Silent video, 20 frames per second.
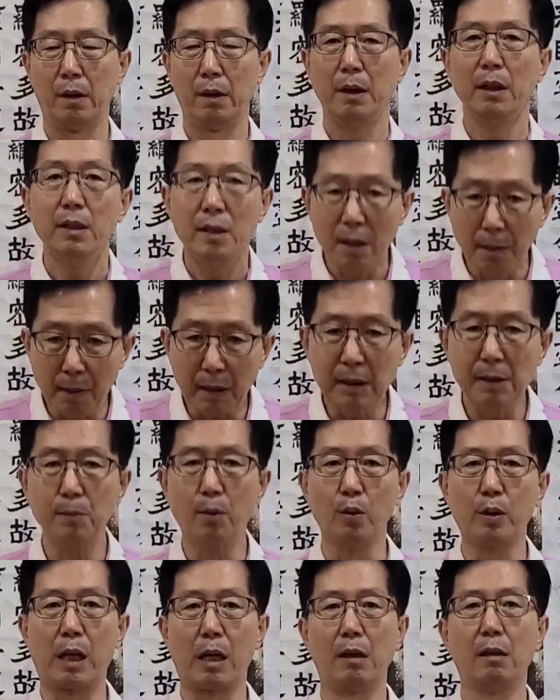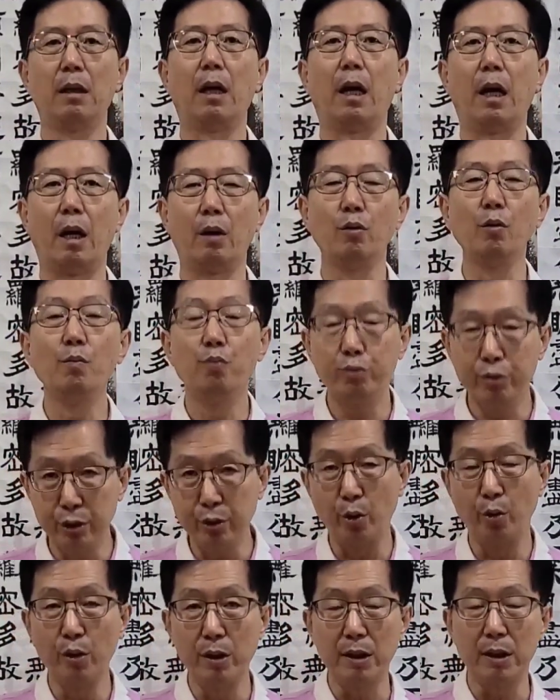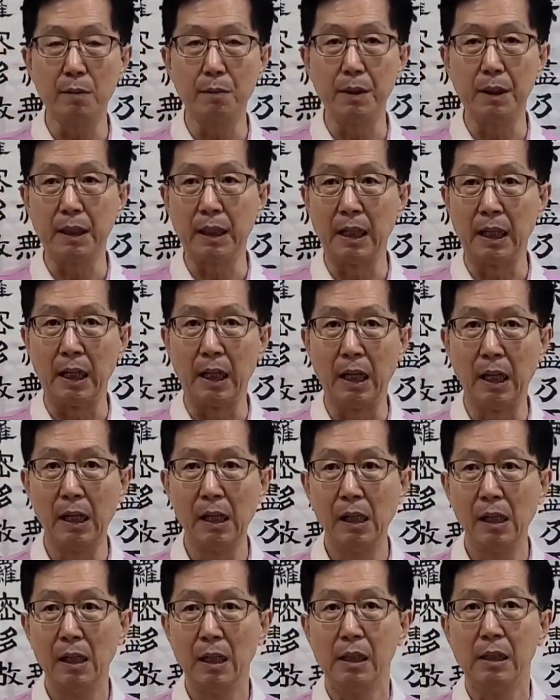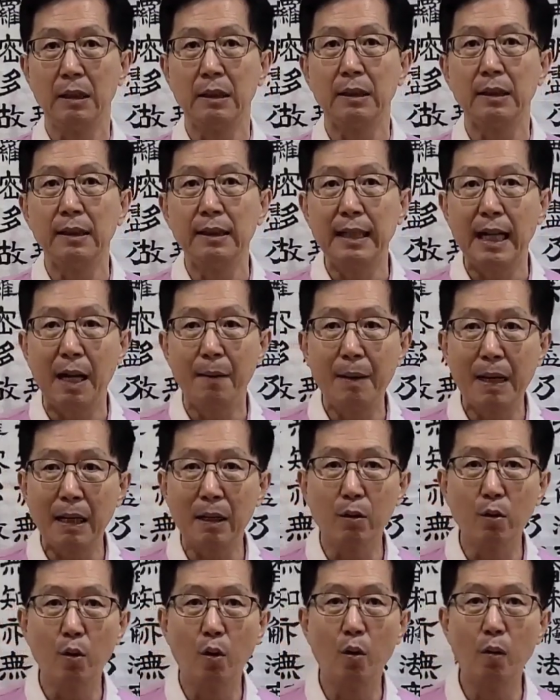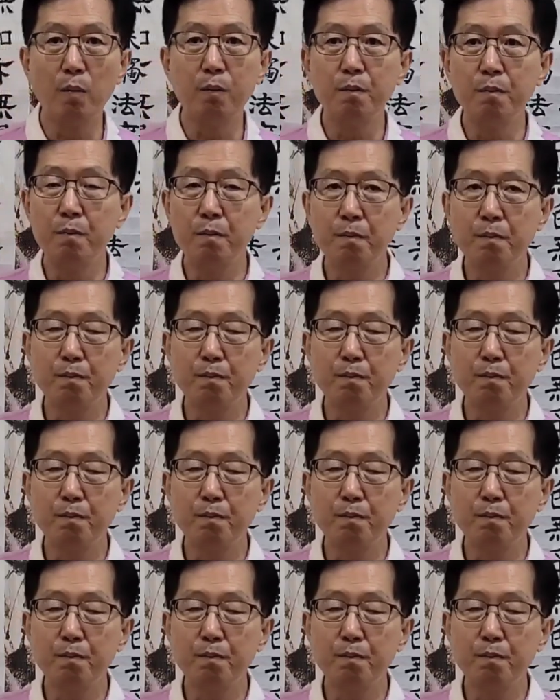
인정받지 못하는데 그 무슨 소용이 있습니까? 그야말로